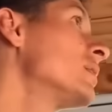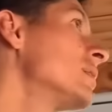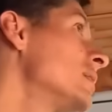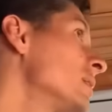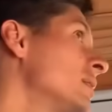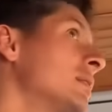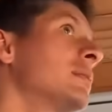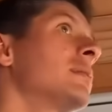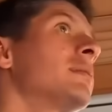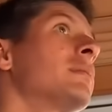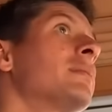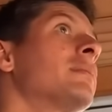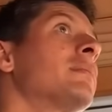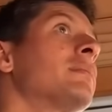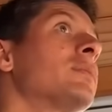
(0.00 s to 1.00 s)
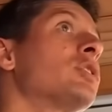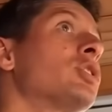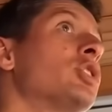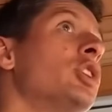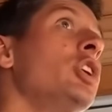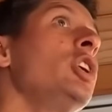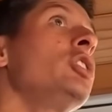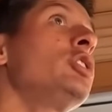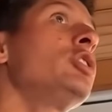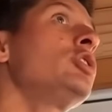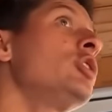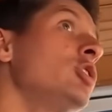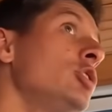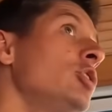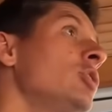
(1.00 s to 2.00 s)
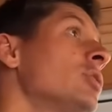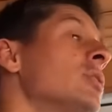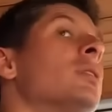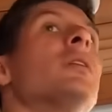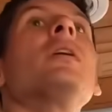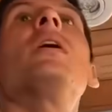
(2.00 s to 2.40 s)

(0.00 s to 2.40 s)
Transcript: Ahí se apagó, va. Sí, se quiso apagar.